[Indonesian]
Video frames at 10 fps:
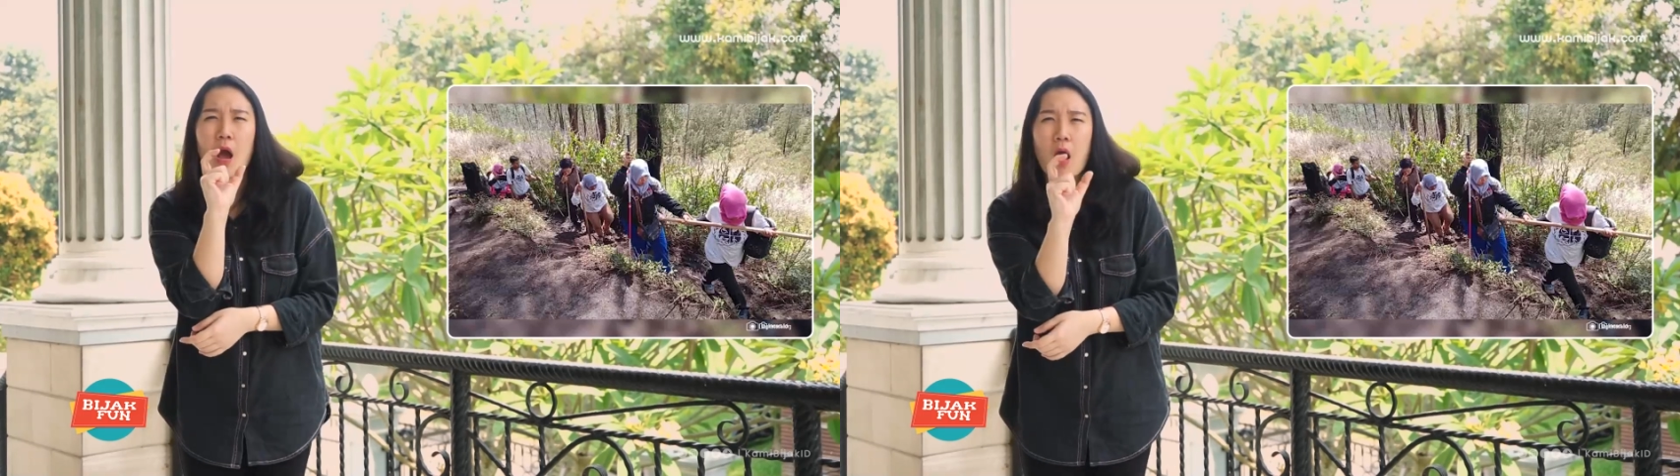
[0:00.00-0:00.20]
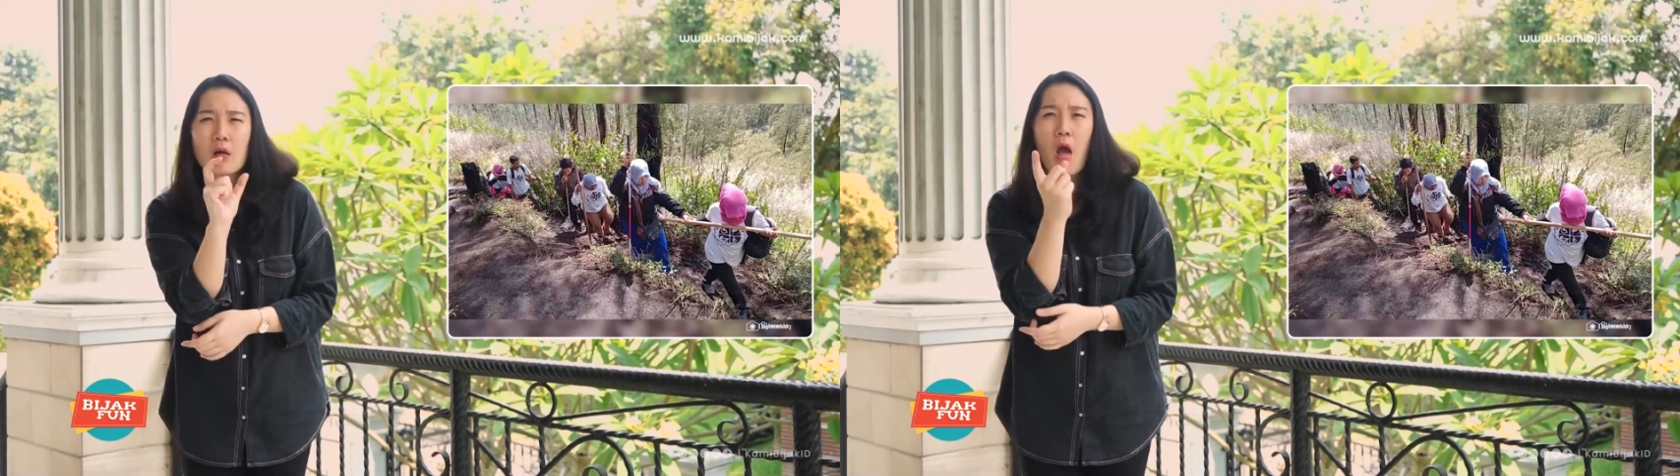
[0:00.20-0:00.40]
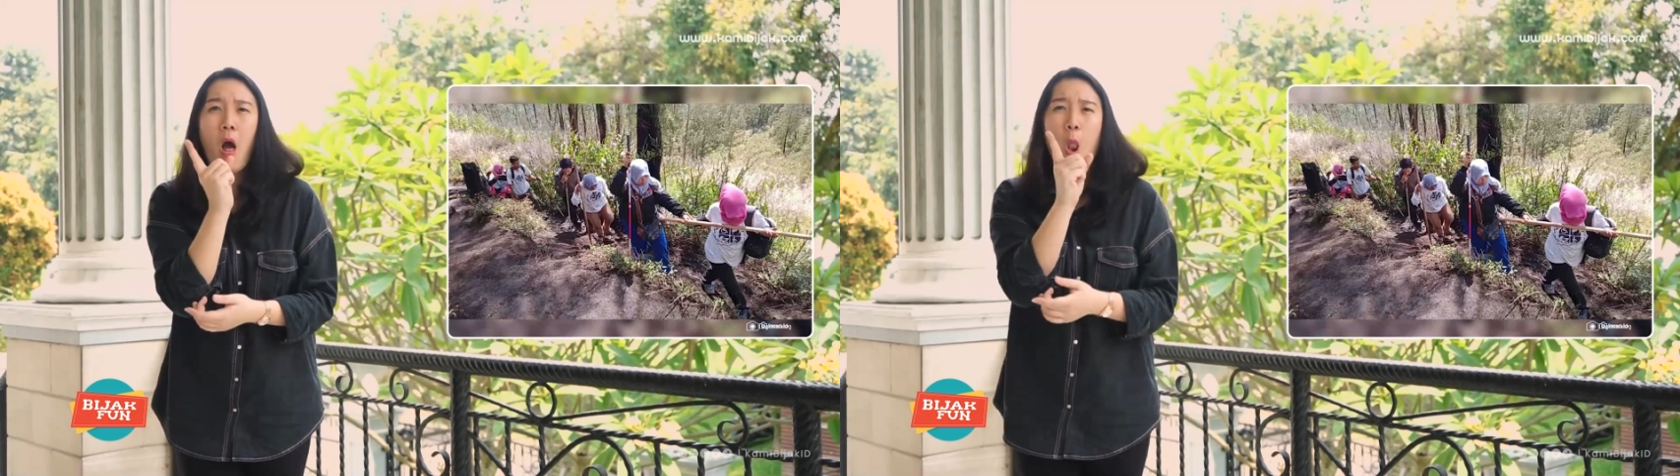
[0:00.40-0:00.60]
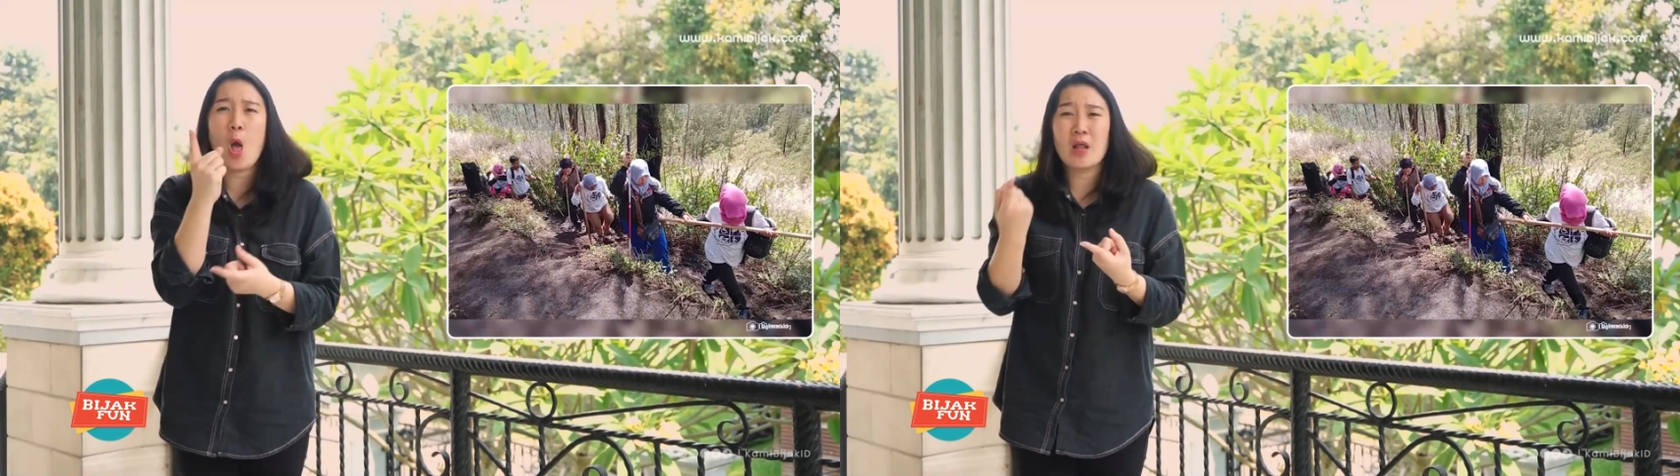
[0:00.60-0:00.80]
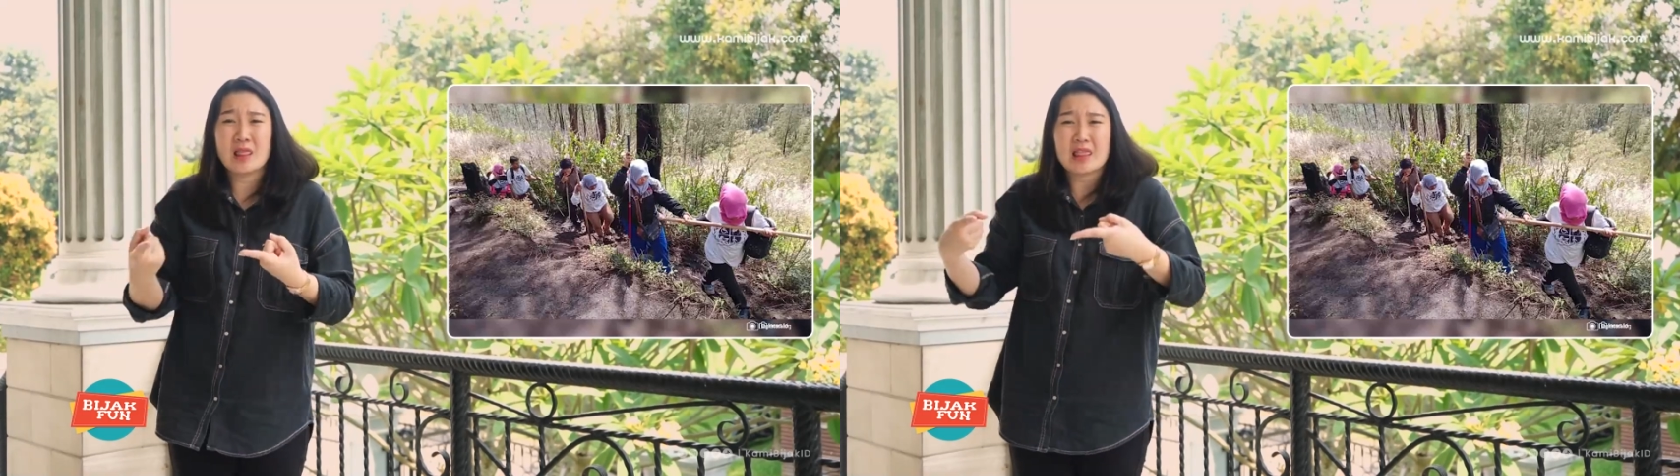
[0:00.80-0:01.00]
cedera
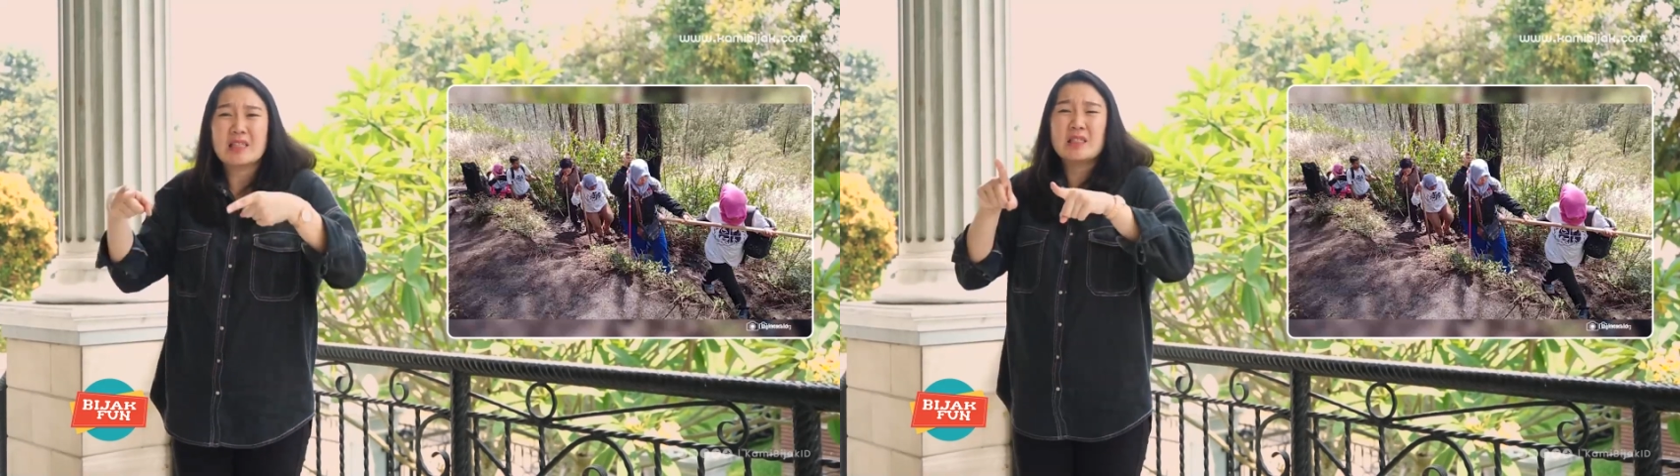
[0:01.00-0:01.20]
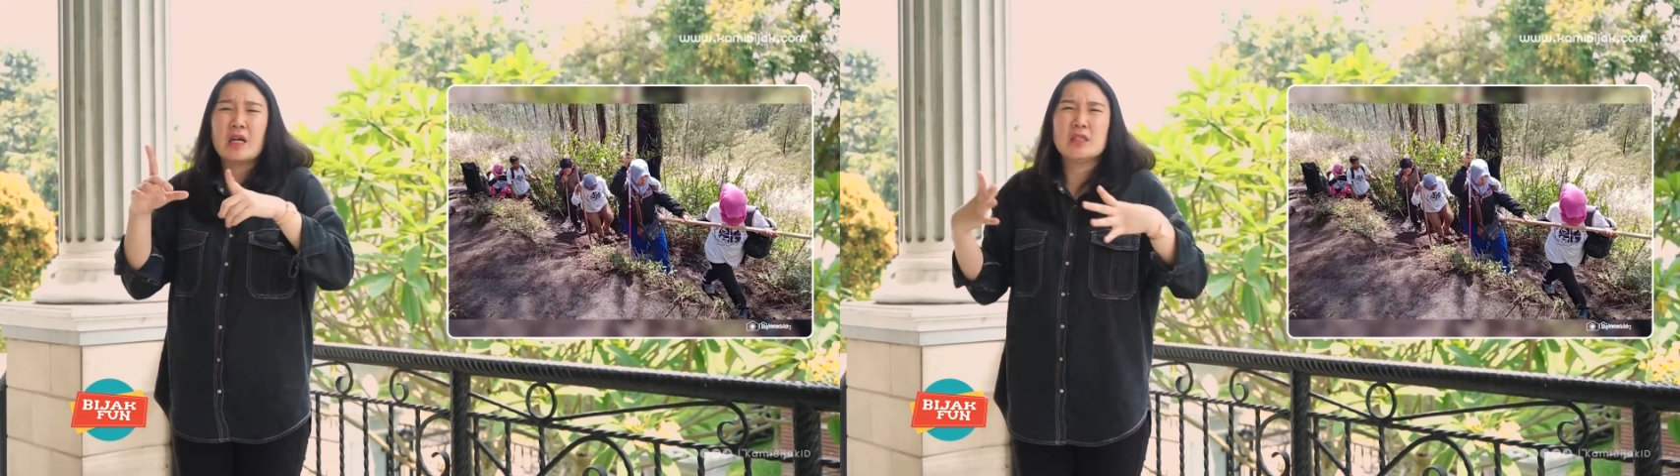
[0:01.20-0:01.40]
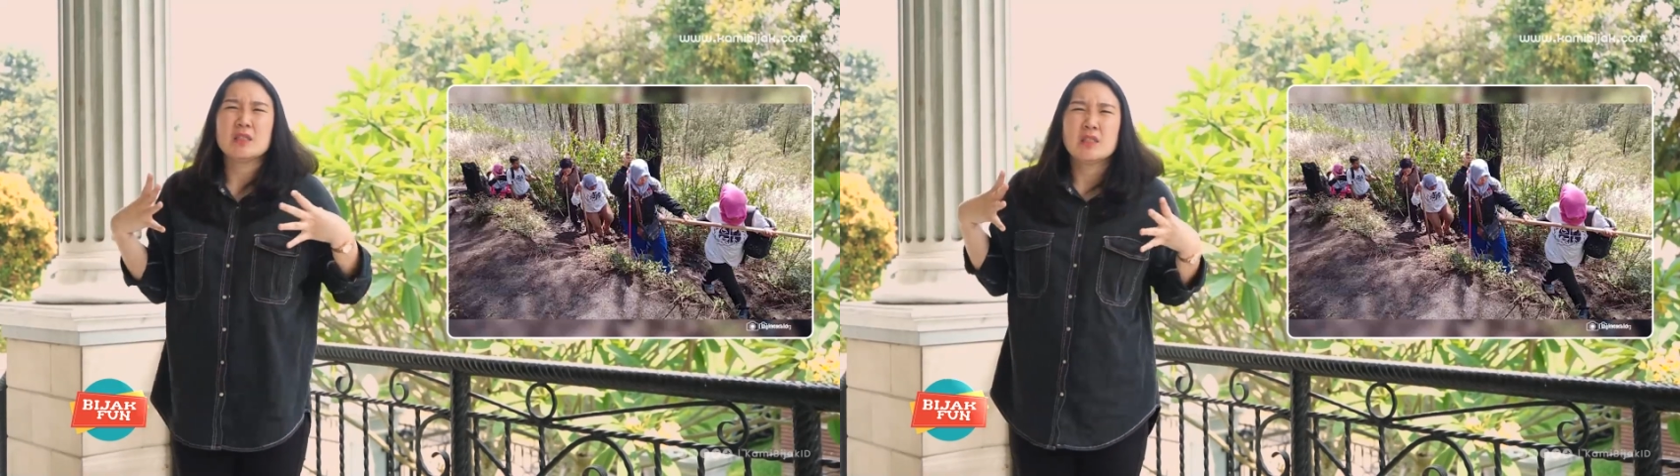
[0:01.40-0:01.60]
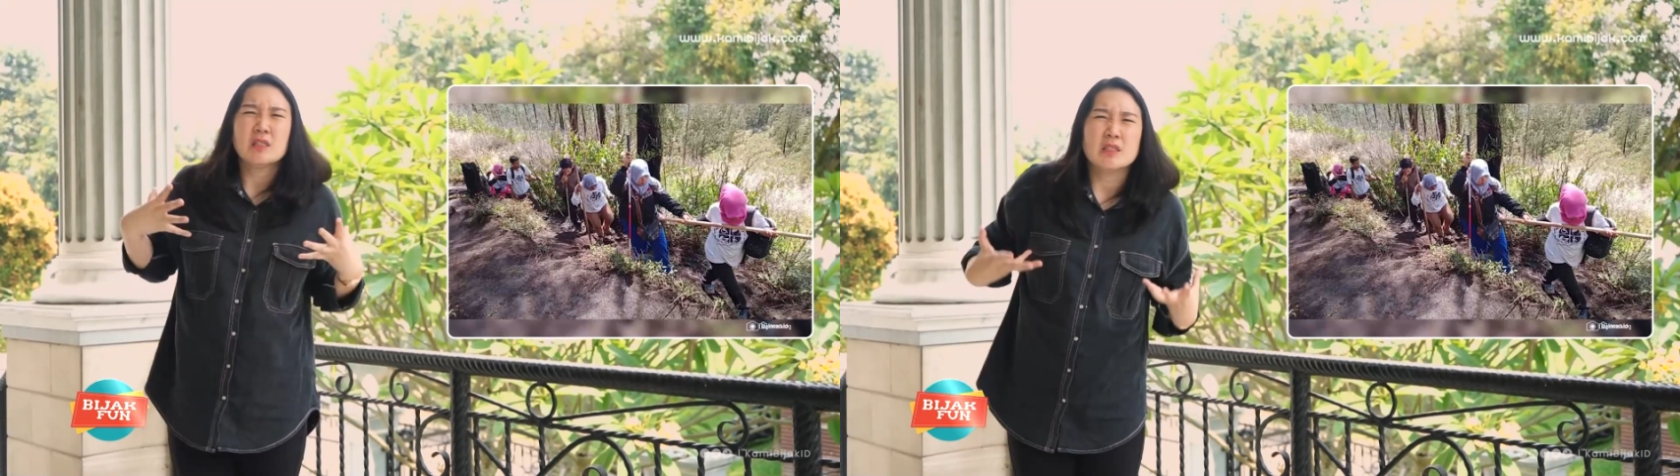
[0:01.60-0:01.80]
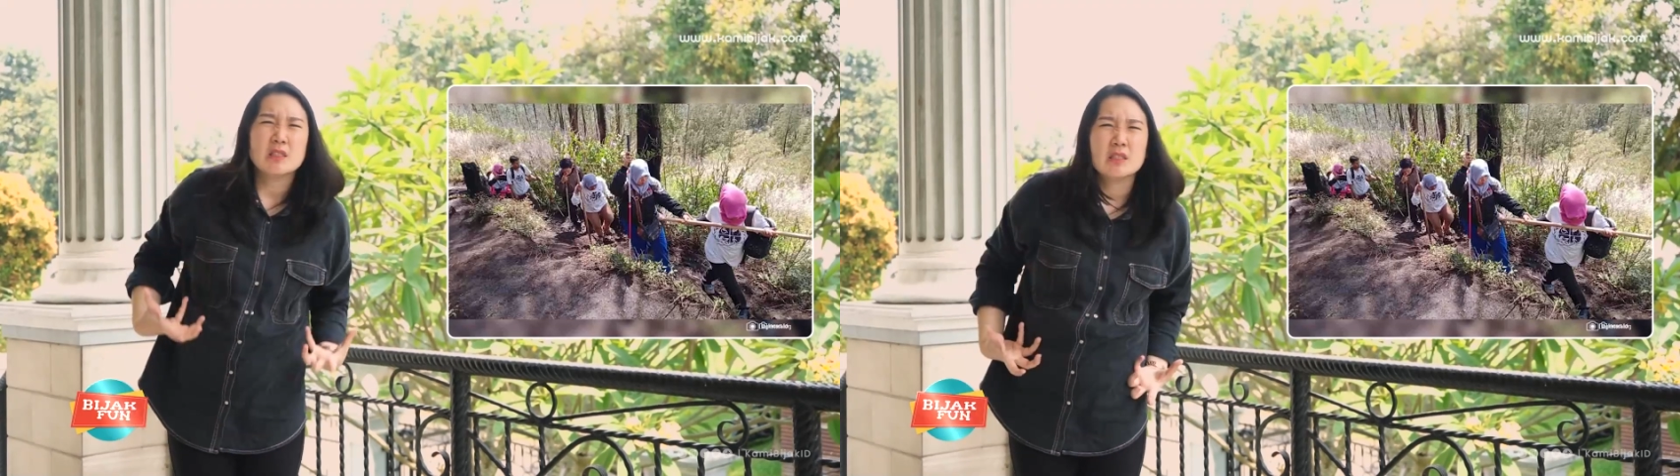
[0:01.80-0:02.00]
bisa
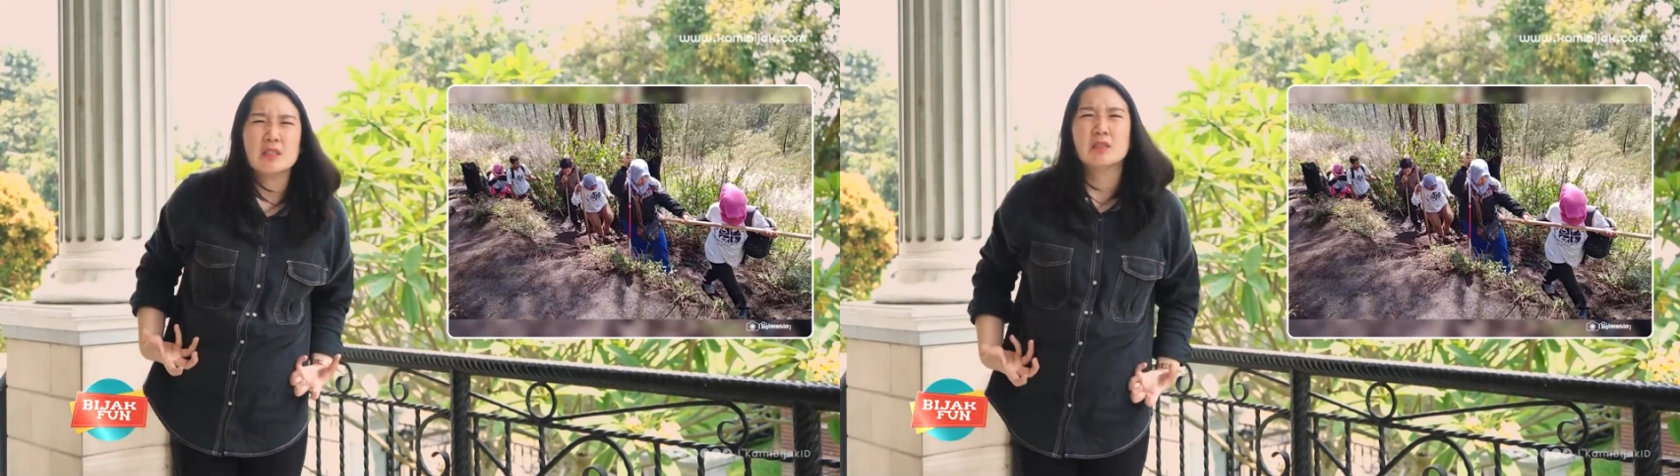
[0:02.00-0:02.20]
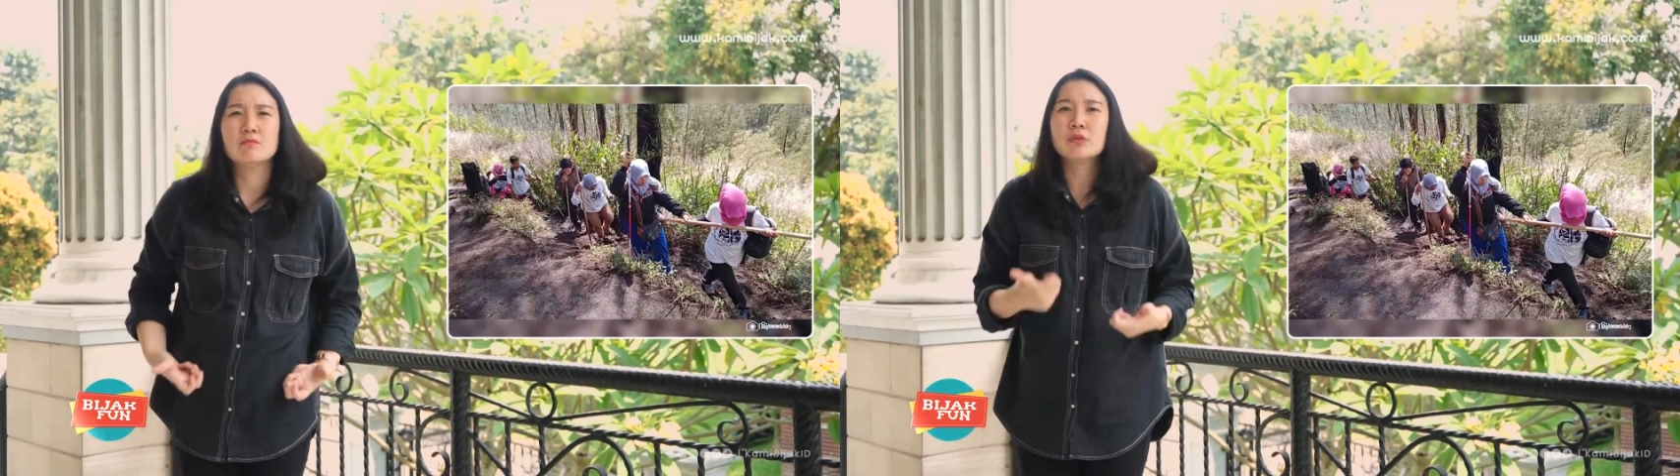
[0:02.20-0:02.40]
diantisipasi hingga